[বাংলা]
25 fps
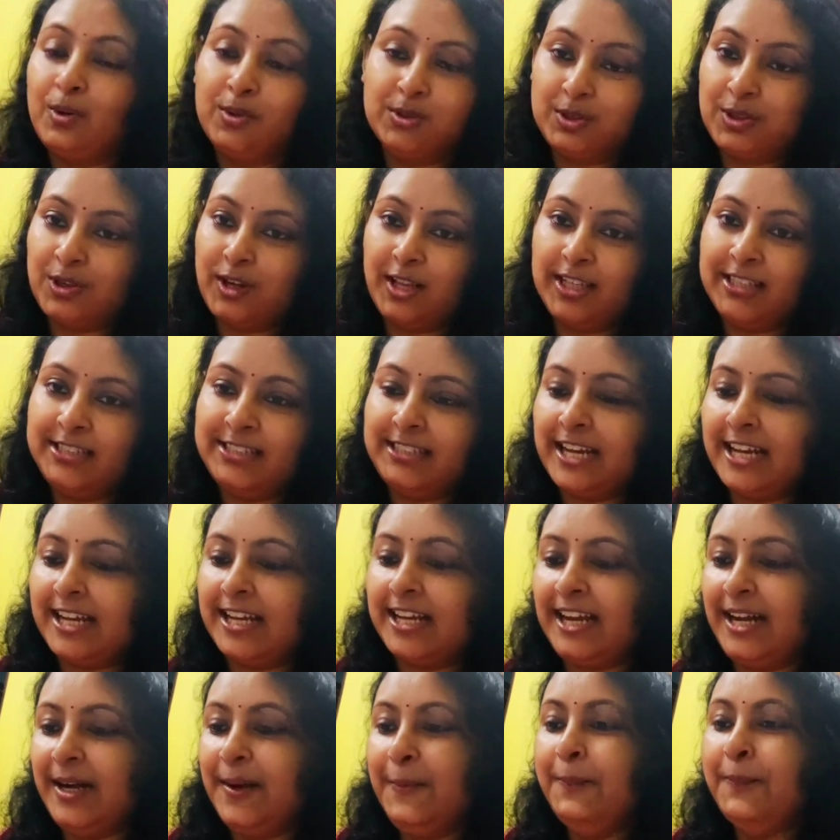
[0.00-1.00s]
কৌতূহলের
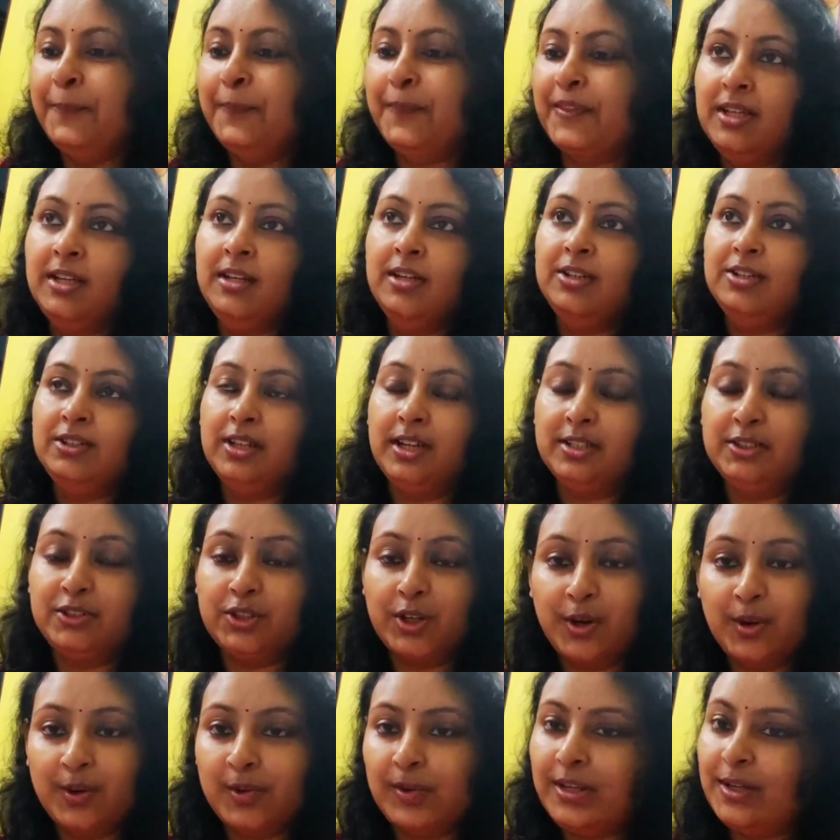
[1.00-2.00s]
জায়গা আর
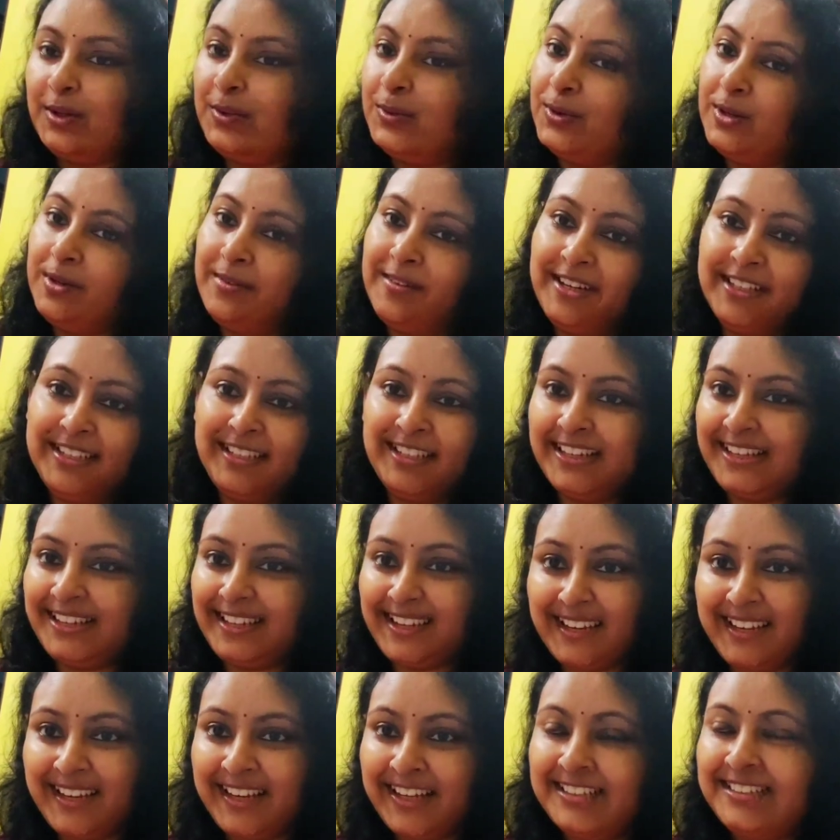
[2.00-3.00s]
জঙ্গলে ঘুরে বেড়াতে
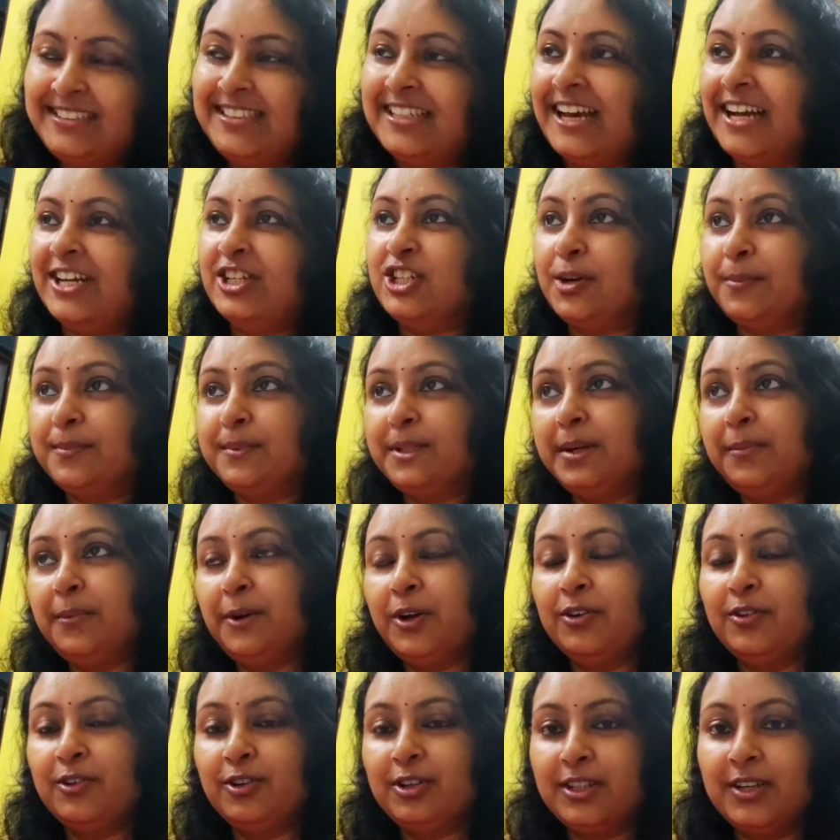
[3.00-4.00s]
কেনা চাই সবচেয়ে
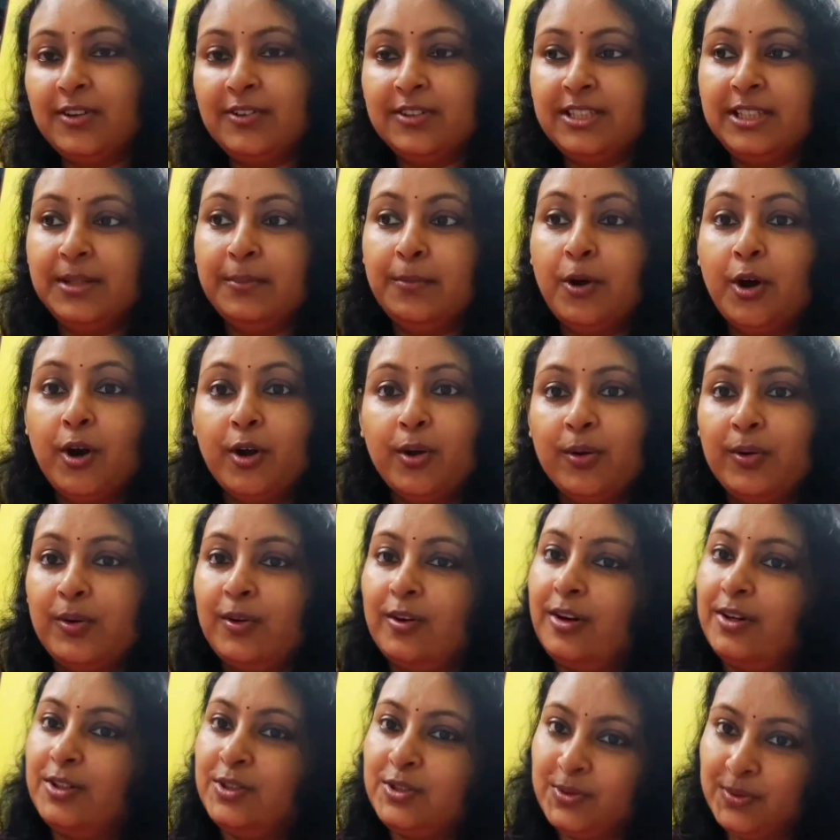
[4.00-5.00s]
বড় কথা হচ্ছে
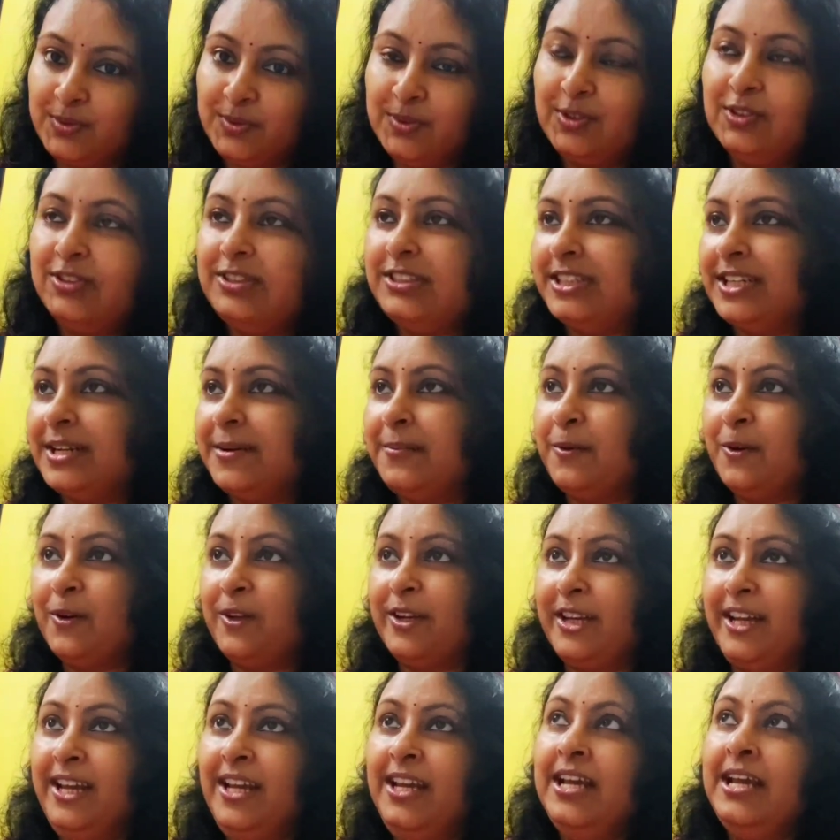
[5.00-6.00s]
ভয়ঙ্কর সুন্দর যেটা
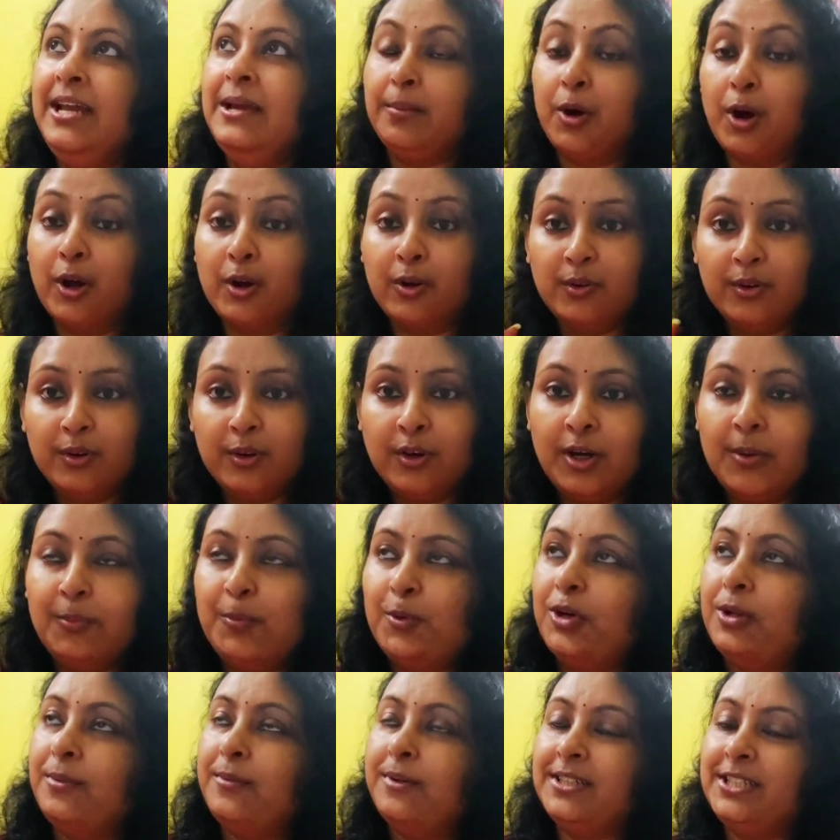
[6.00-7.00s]
বলে মানে ভয়ঙ্কর
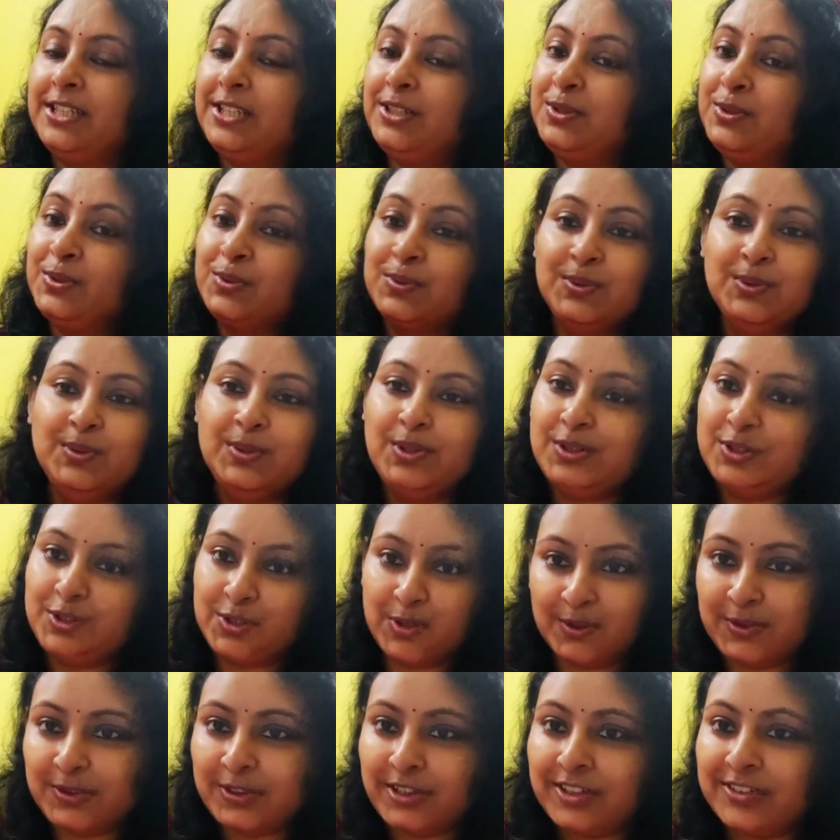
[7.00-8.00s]
পরিবেশের সুন্দর
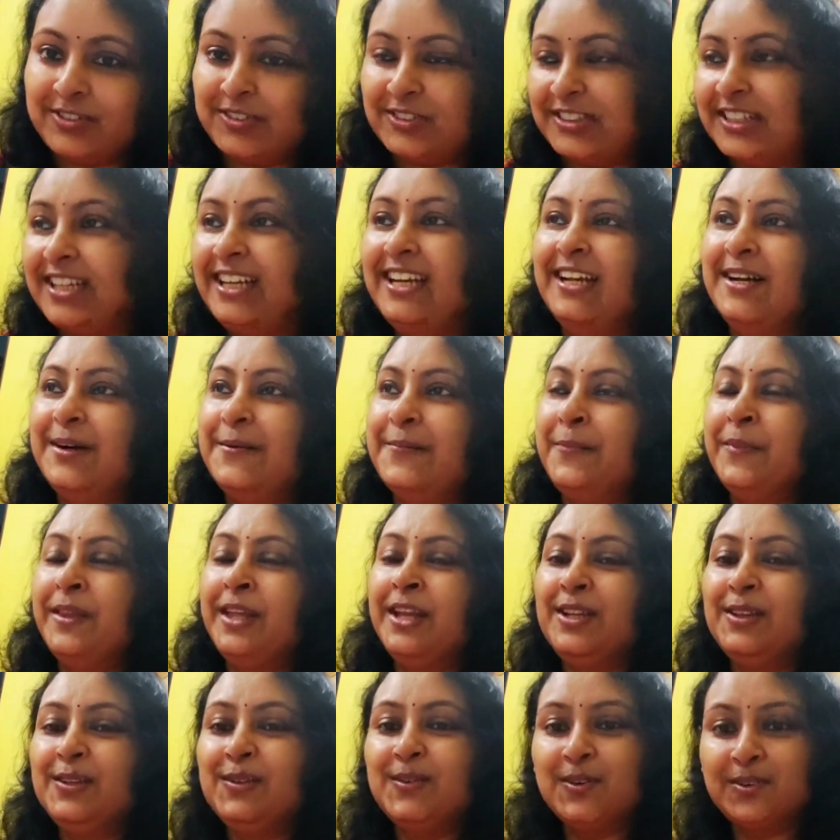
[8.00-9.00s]
সৌন্দর্য তাই না
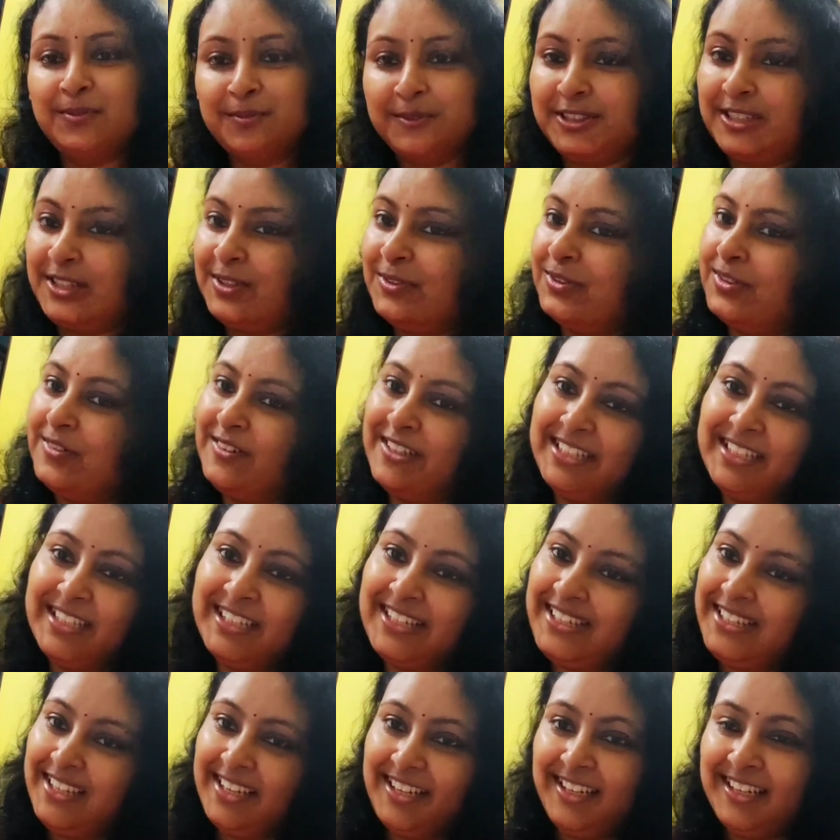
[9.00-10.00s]
তো ওর মধ্যে ঘুরে
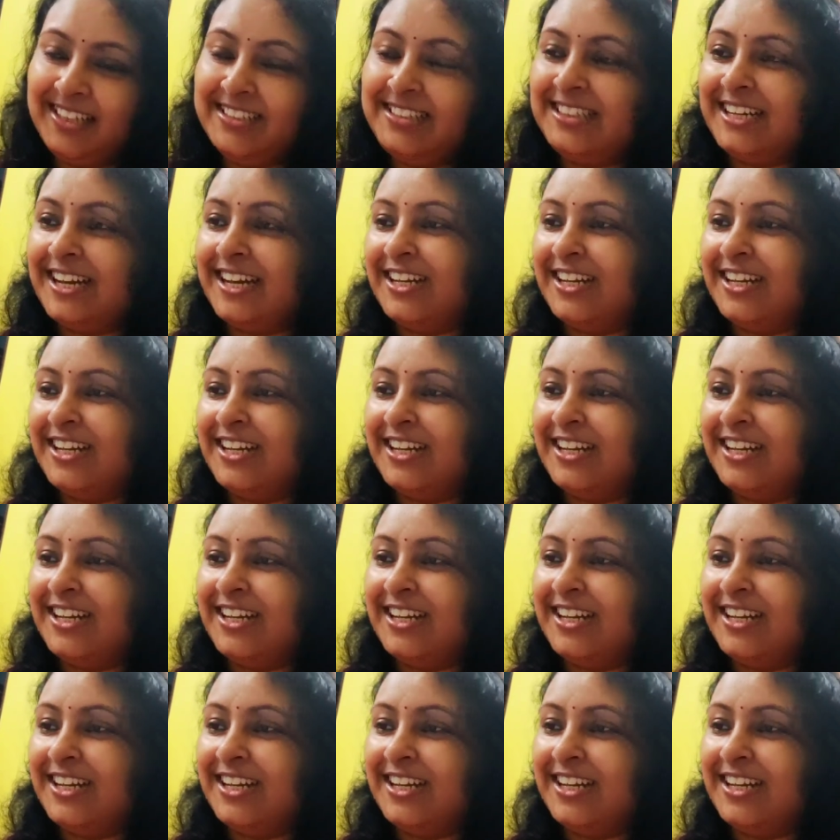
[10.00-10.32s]
বেড়াতে কেনা